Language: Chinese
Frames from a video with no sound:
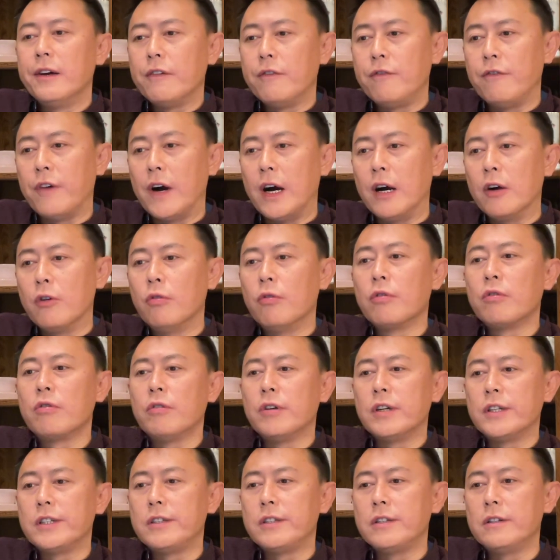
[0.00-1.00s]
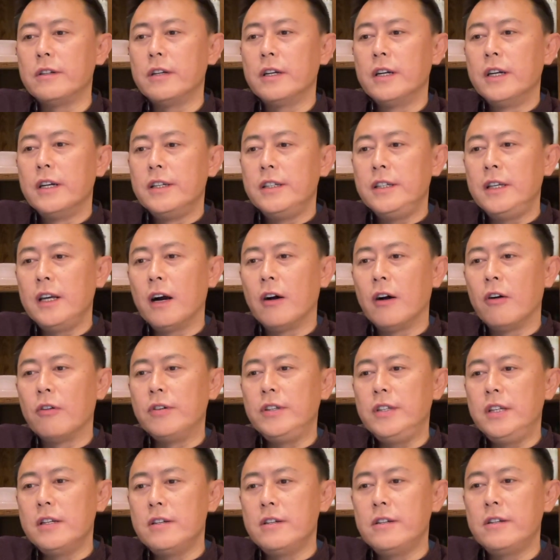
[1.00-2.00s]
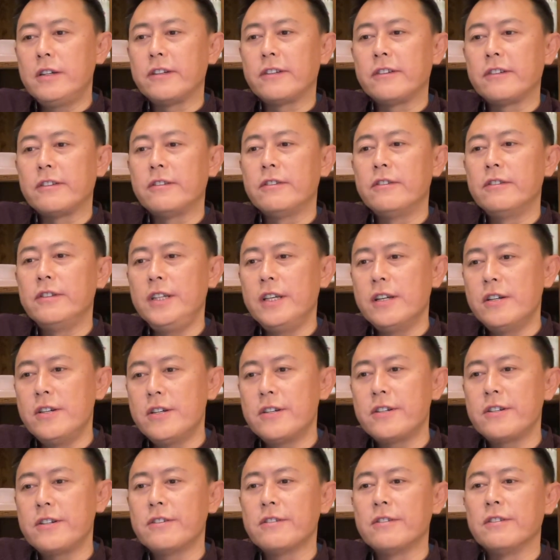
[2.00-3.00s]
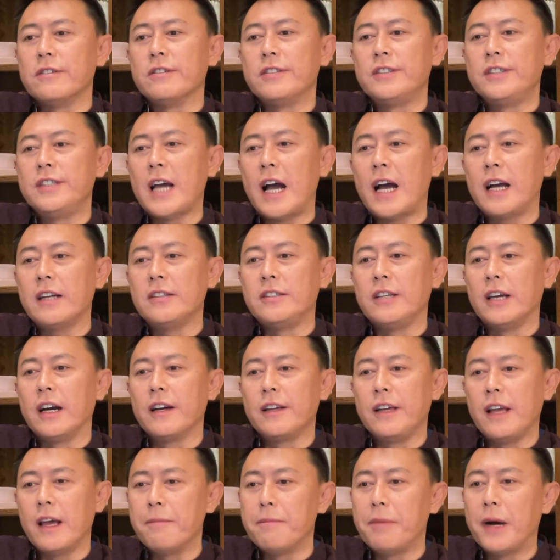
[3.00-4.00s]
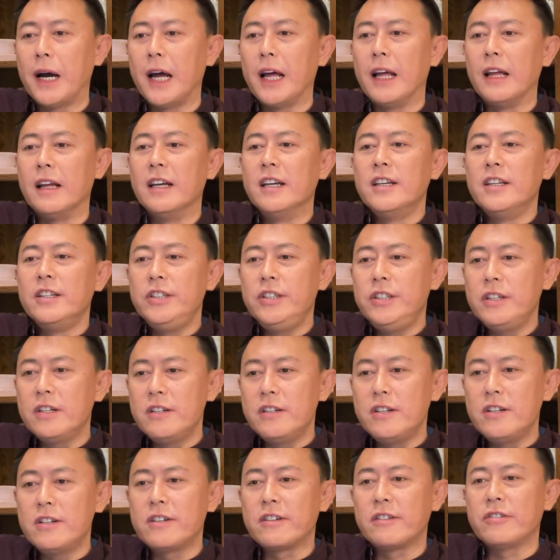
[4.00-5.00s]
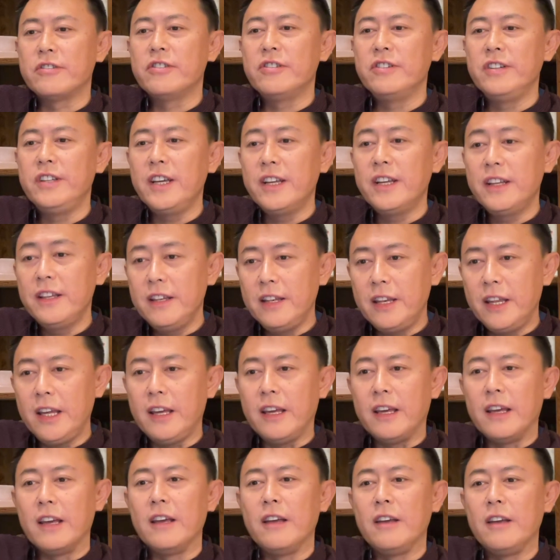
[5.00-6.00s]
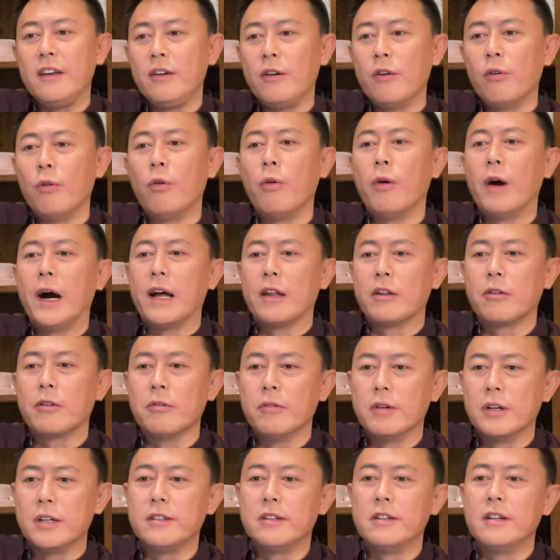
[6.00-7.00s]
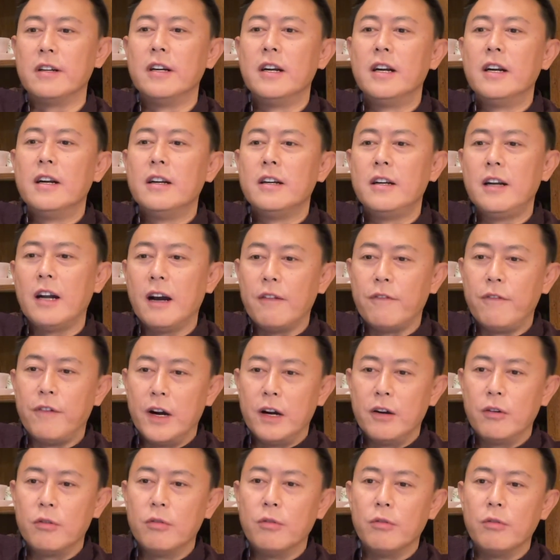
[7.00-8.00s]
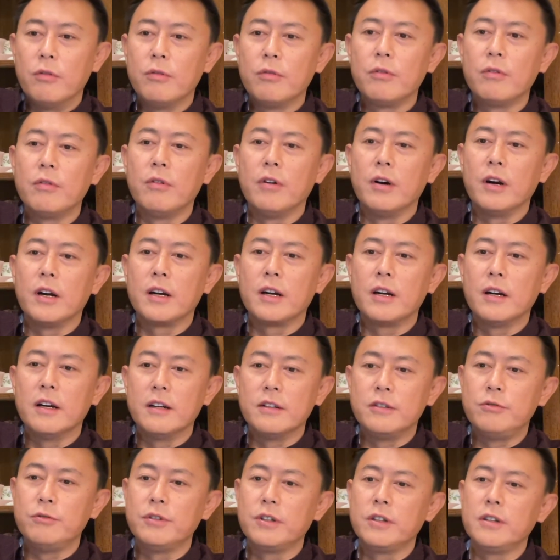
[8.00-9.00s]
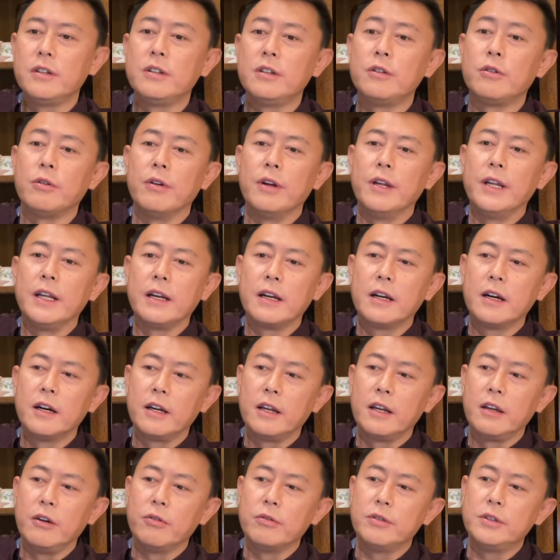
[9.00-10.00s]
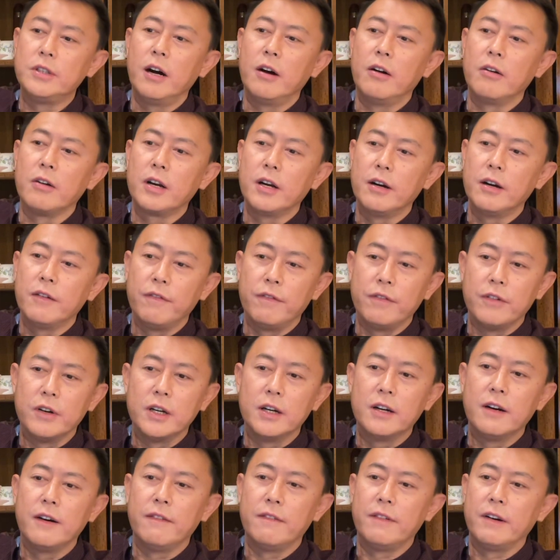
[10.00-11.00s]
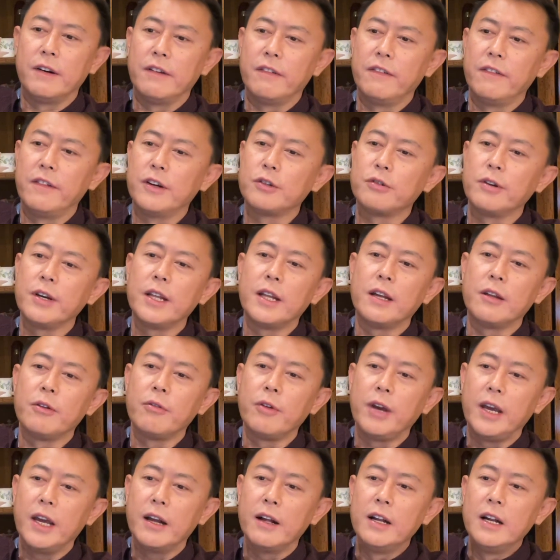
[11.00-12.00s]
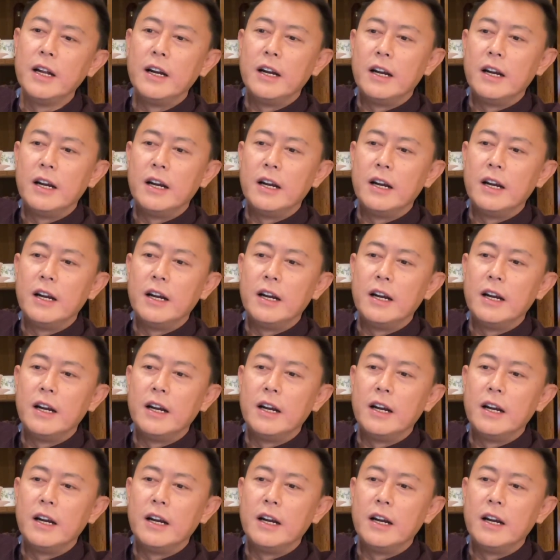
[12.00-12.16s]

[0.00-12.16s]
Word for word: 防控措施要因时因势加强研判，因时因地优化措施，让防控工作更精准、更有效、更符合。哇哇哇，说一大堆。